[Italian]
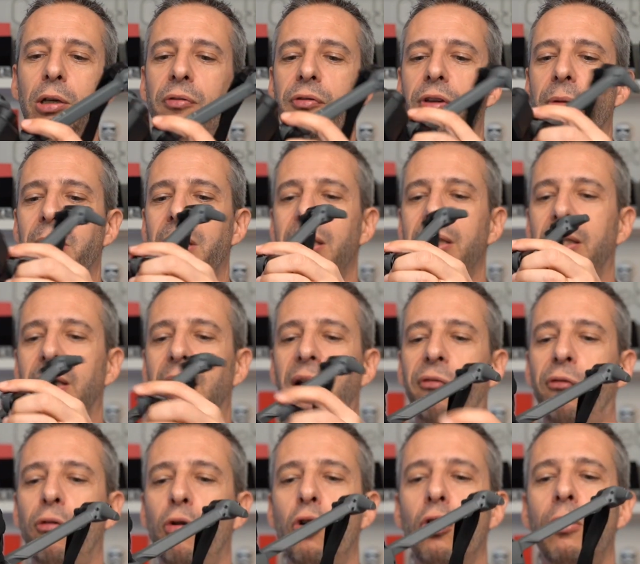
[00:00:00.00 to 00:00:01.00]
ovviamente la
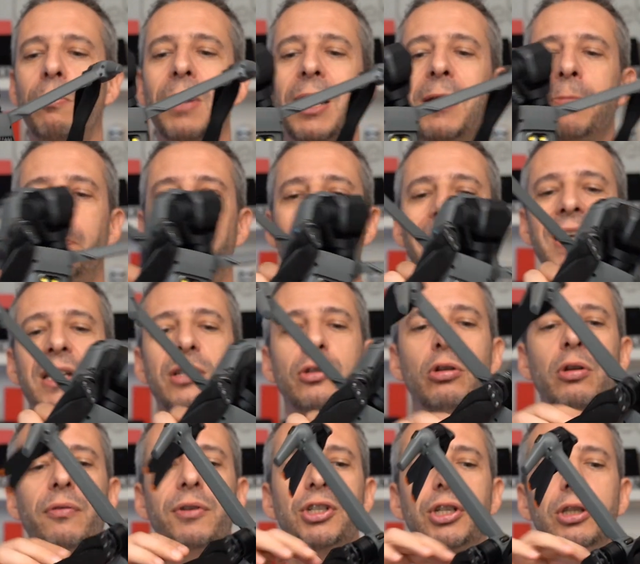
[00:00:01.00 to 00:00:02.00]
forma, il peso,
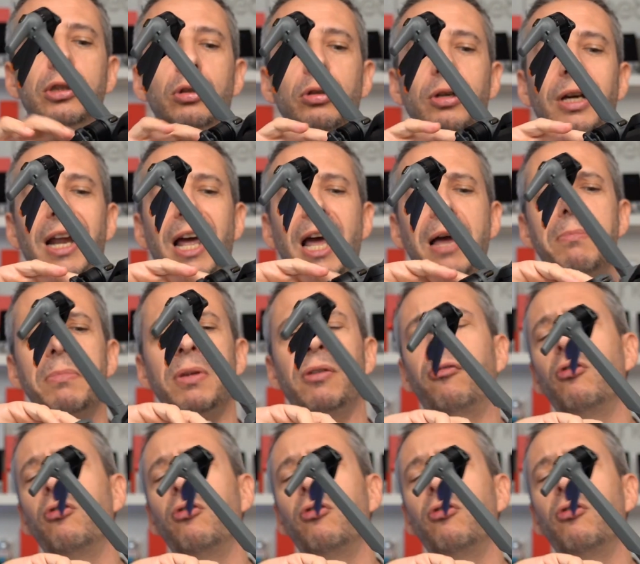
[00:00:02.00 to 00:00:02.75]
900 grammi,